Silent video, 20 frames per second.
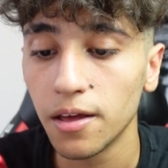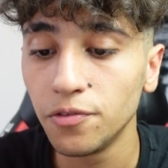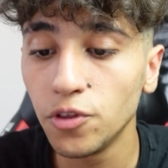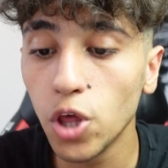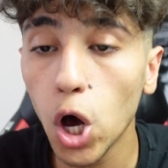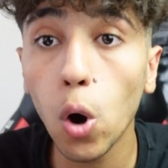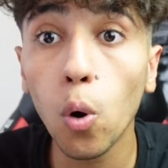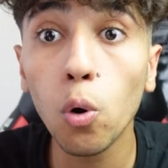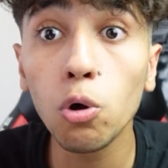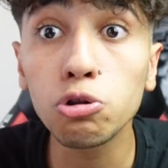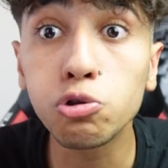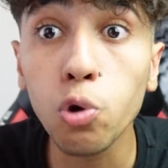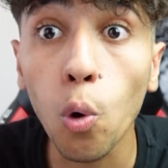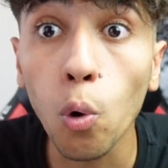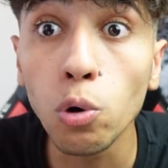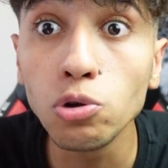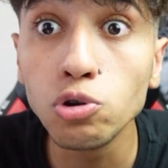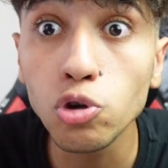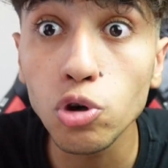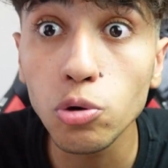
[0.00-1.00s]
Ne oldu
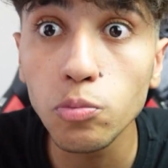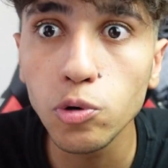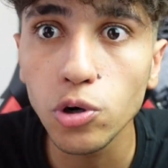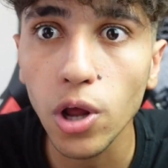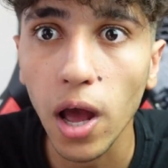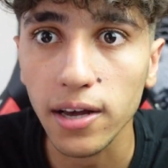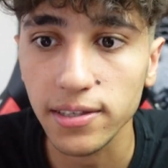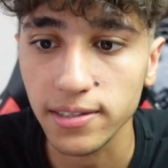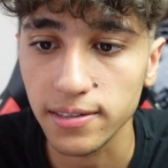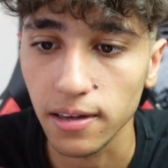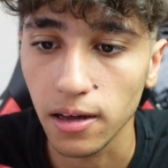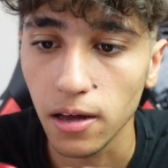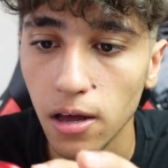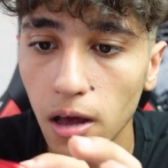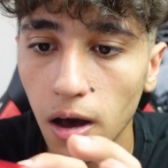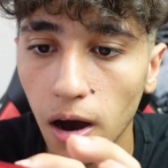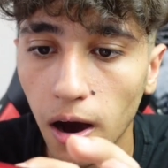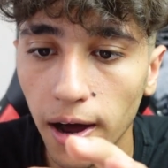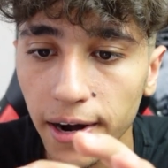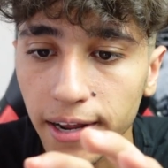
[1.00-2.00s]
Onur Umur yazdı.
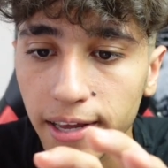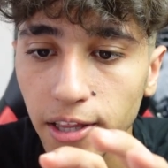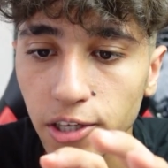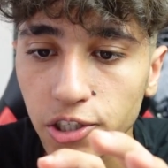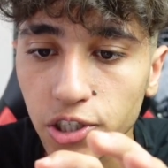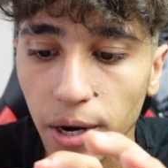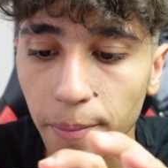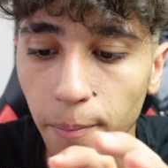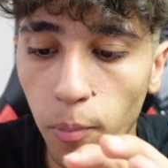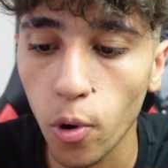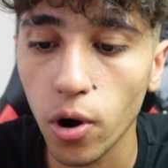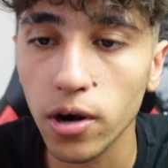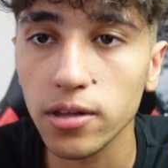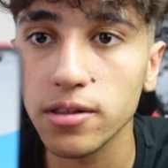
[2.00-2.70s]
Arkadaşlar bu